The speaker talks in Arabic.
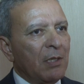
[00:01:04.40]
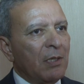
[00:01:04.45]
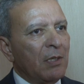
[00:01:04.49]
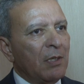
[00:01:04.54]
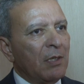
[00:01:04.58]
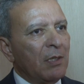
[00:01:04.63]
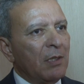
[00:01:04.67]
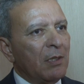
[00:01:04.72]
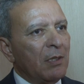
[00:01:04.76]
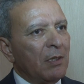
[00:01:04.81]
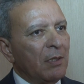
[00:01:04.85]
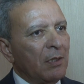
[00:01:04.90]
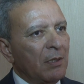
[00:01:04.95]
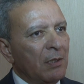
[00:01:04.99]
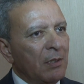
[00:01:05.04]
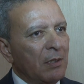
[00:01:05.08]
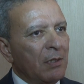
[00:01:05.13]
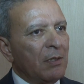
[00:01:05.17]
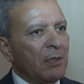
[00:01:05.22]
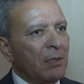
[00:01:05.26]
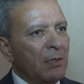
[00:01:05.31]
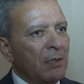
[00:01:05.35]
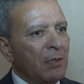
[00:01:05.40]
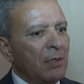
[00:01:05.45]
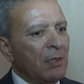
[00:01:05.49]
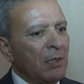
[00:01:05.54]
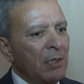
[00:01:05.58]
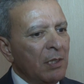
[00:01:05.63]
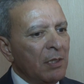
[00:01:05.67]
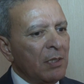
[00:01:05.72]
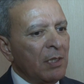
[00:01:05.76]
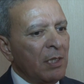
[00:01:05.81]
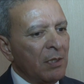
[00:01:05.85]
آه،
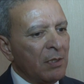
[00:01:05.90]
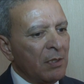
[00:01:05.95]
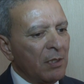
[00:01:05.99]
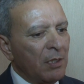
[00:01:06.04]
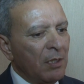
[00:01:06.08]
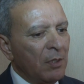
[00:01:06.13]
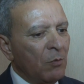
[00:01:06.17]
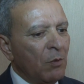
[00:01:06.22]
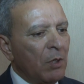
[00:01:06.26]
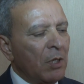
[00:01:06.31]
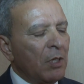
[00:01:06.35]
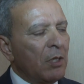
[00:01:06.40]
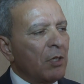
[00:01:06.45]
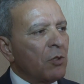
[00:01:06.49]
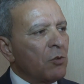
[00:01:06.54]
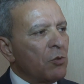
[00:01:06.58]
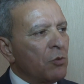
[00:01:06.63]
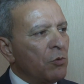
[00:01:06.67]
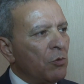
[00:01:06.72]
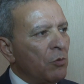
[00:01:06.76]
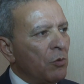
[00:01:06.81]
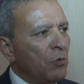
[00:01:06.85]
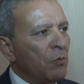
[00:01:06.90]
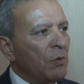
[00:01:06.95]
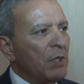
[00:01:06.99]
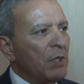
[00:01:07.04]
لتحسين وخلق شغل